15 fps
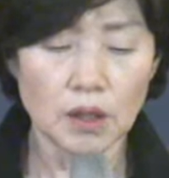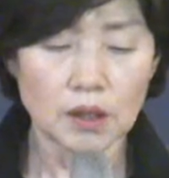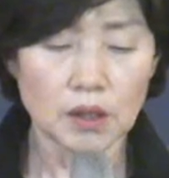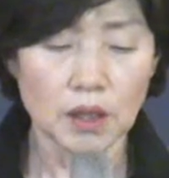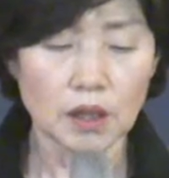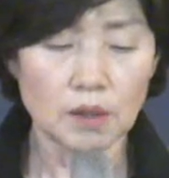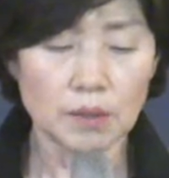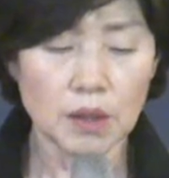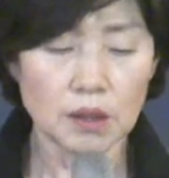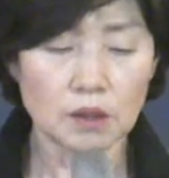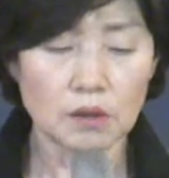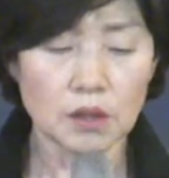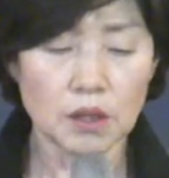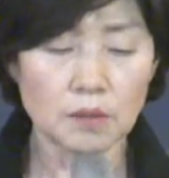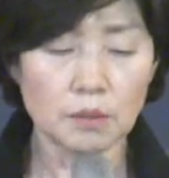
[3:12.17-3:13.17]
자기
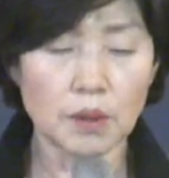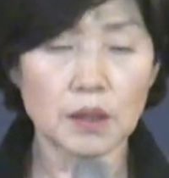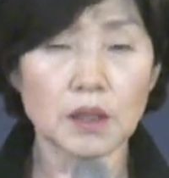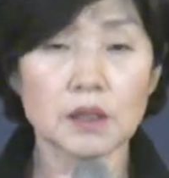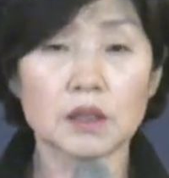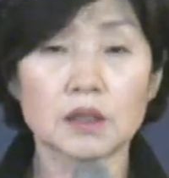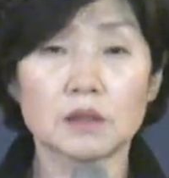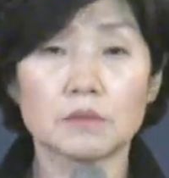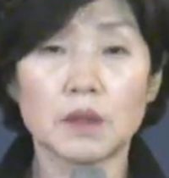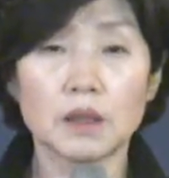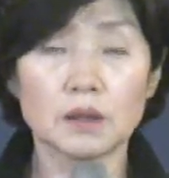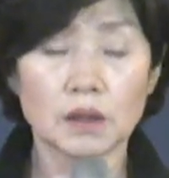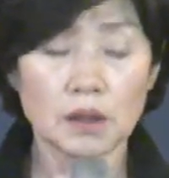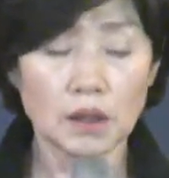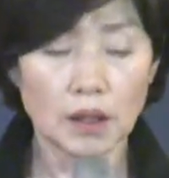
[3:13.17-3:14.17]
백성을
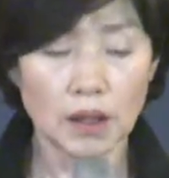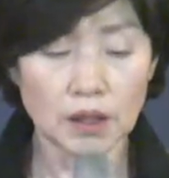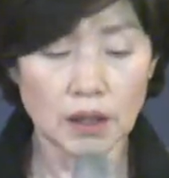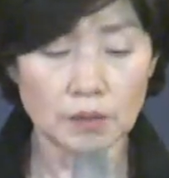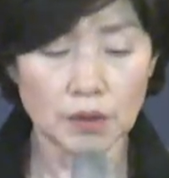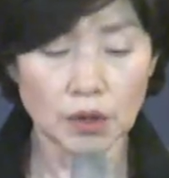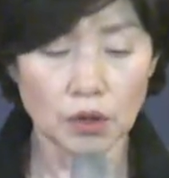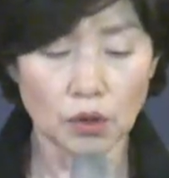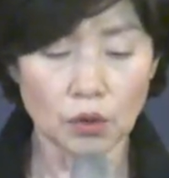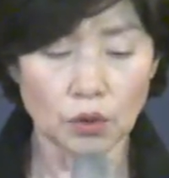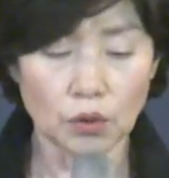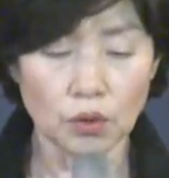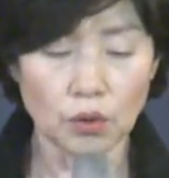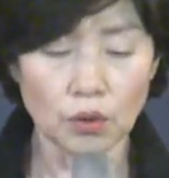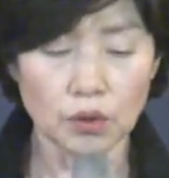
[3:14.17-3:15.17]
심판하시지만 하나님은
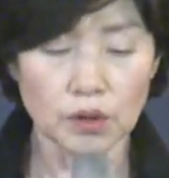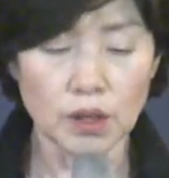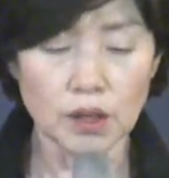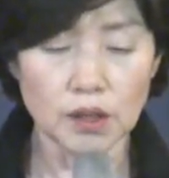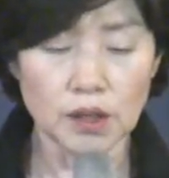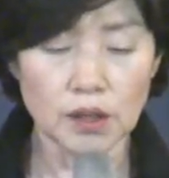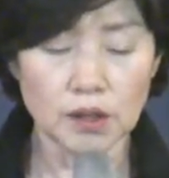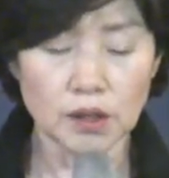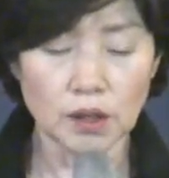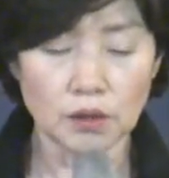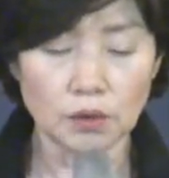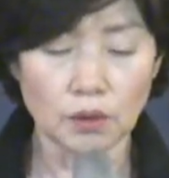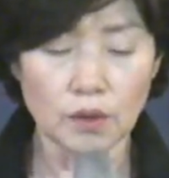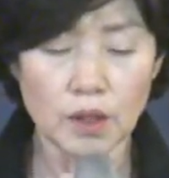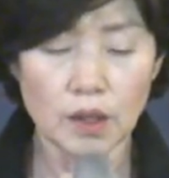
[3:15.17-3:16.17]
결코
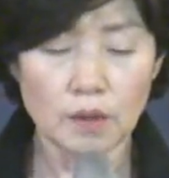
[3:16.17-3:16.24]
죄인일지라도